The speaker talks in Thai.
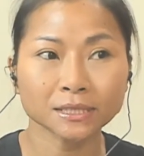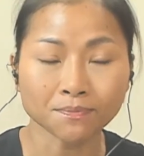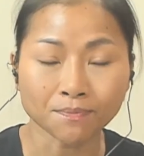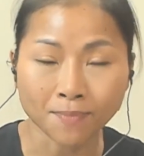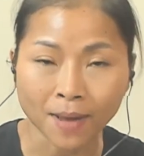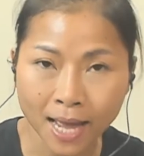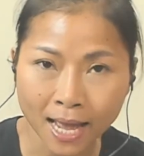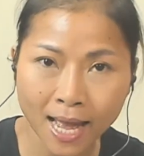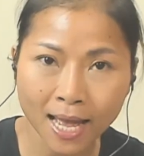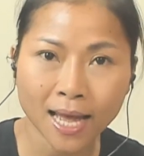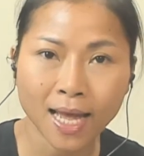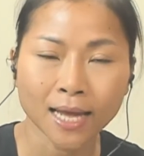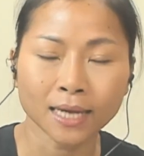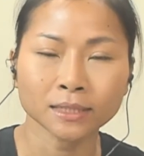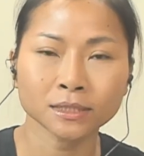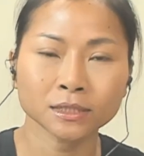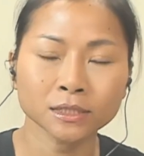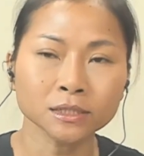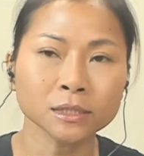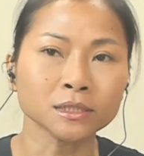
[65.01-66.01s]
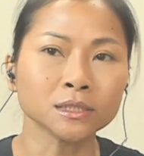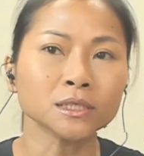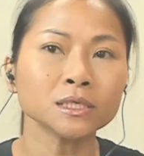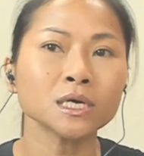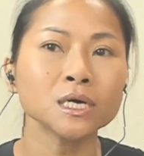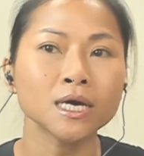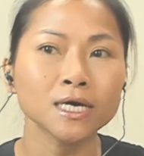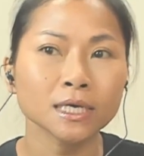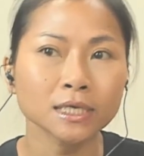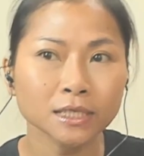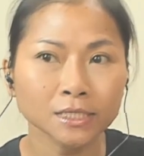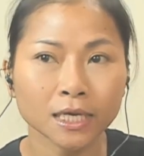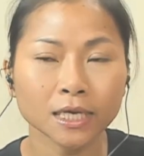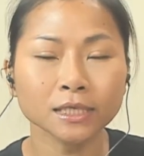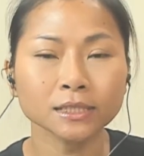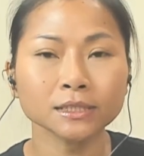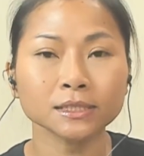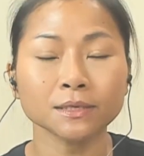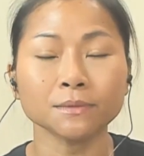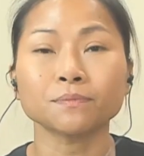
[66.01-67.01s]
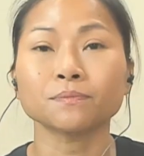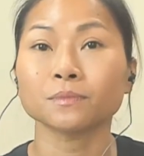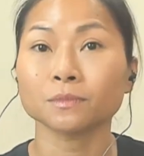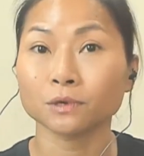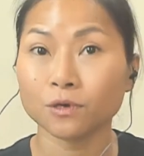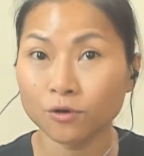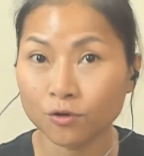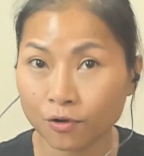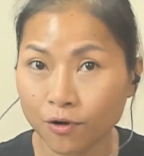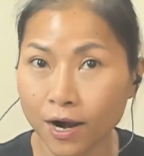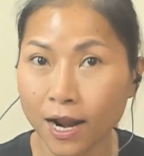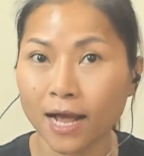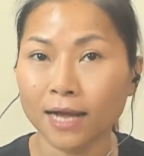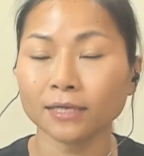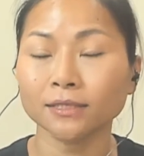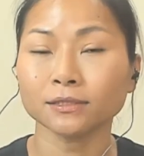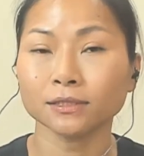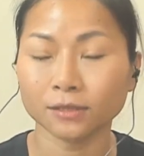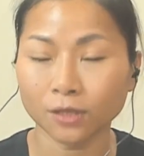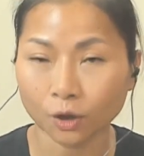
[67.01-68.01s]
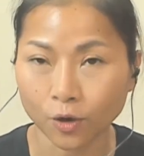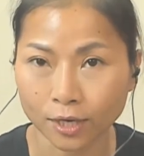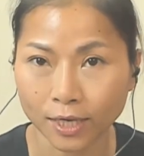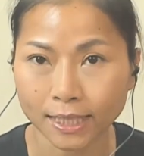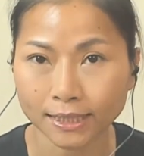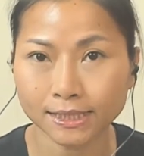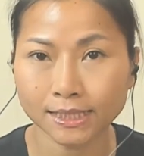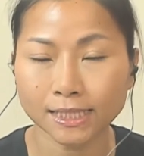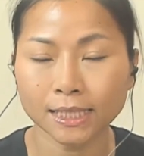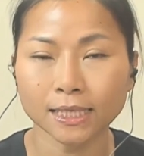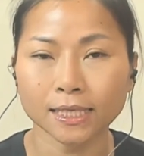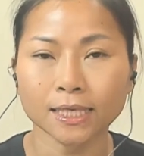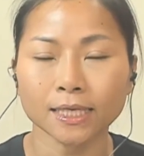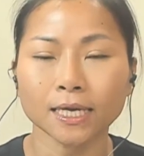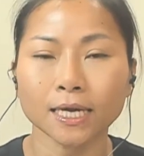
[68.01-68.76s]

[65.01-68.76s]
15 ถึง 20 ครั้งต่อนาที